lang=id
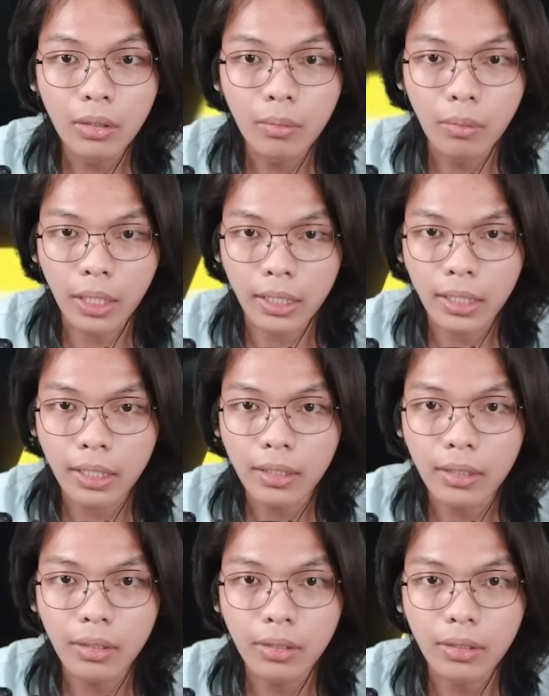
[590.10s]
Bukan ya?
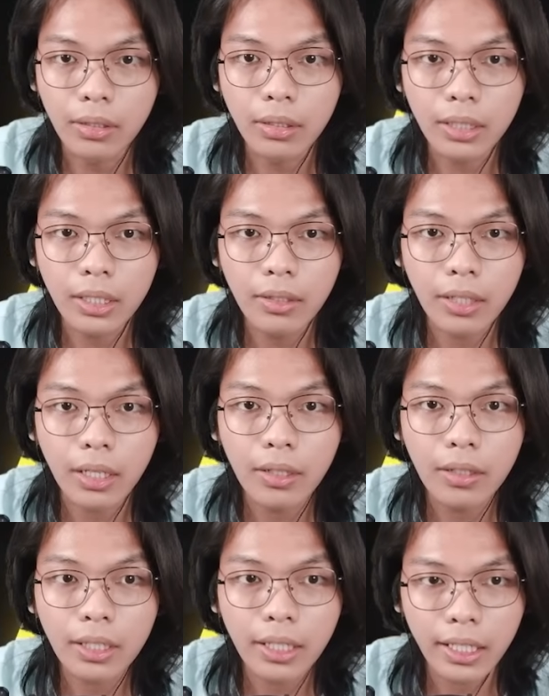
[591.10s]
Oke, oke,
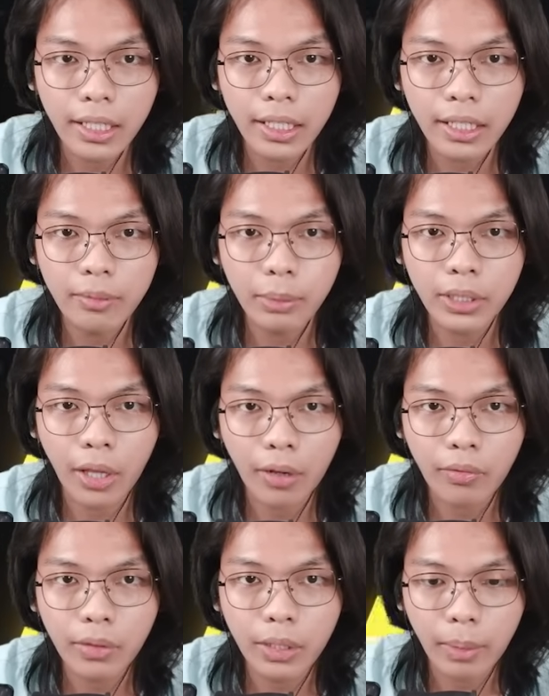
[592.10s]
oke. Be
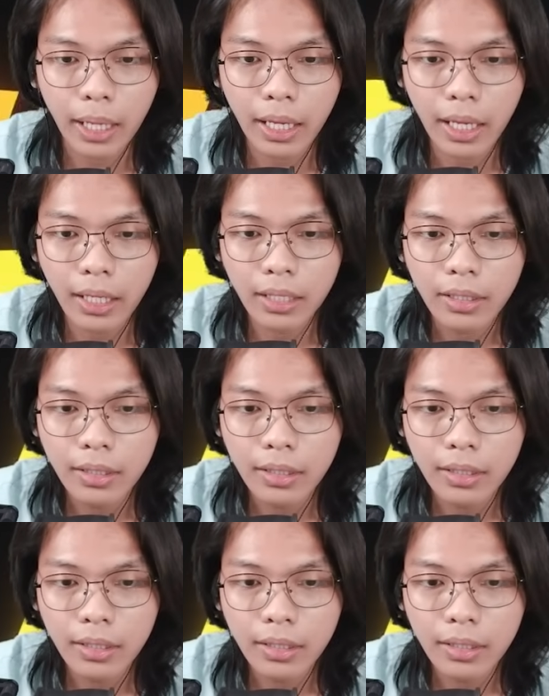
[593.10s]
careful, man.